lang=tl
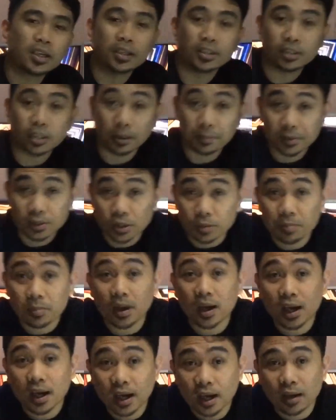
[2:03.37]
in terms of
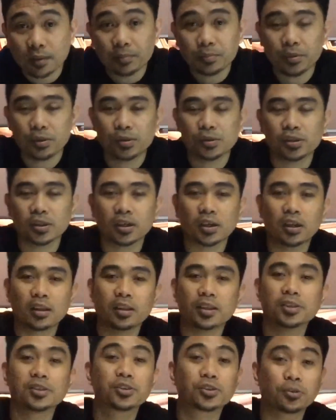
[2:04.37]
mga
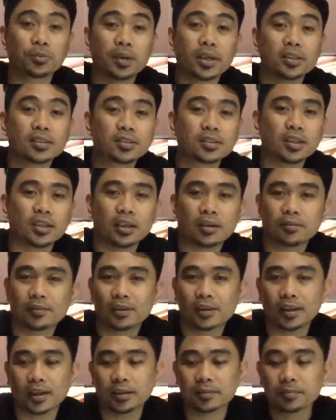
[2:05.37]
musical instruments and
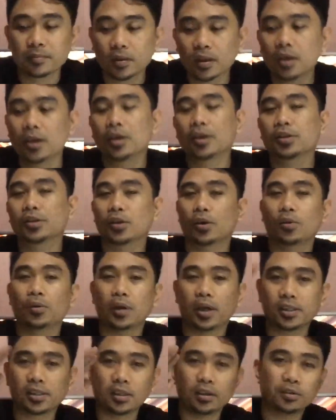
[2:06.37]
everything. So,
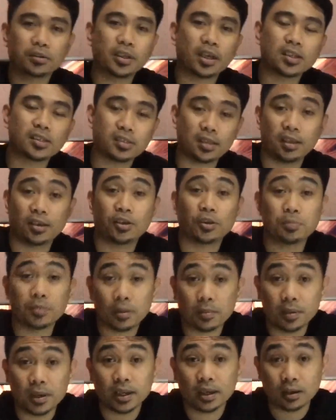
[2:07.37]
I salute guys. Thank you.
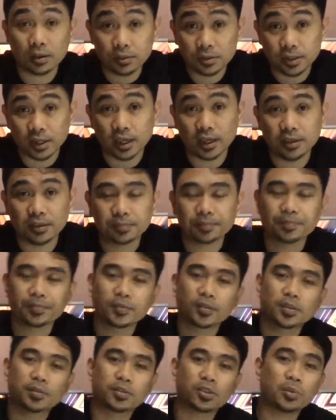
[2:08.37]
Babalik ako dyan.
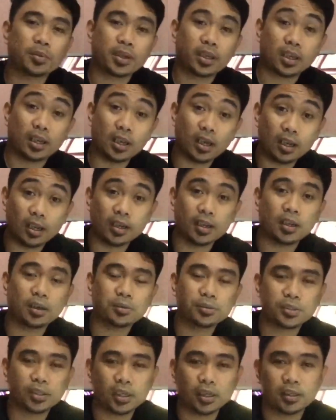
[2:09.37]
So, may kilala na
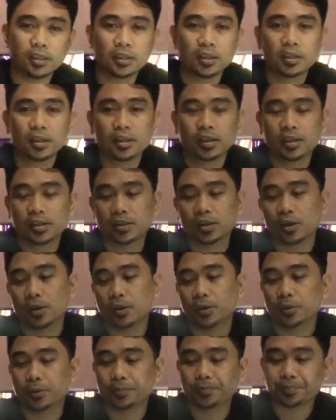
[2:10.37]
ako dyan.
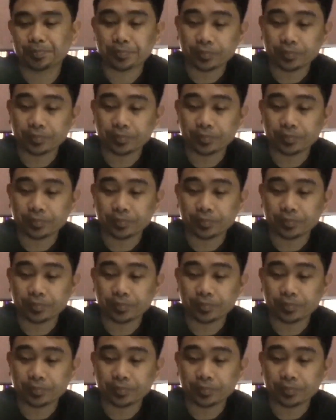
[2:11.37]
So,